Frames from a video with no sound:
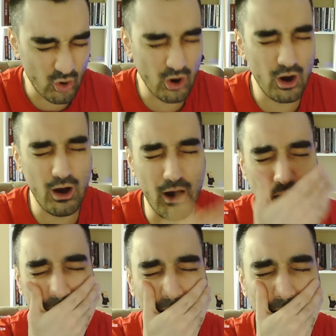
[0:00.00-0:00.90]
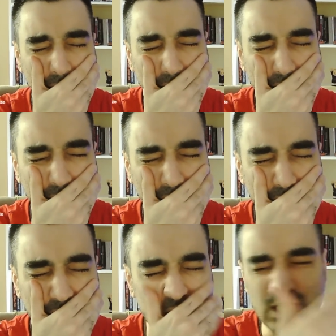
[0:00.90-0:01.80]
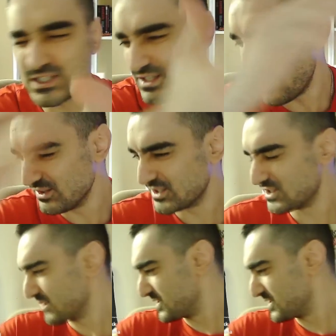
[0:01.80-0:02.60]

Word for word: Aa! Kız ne anlatacağım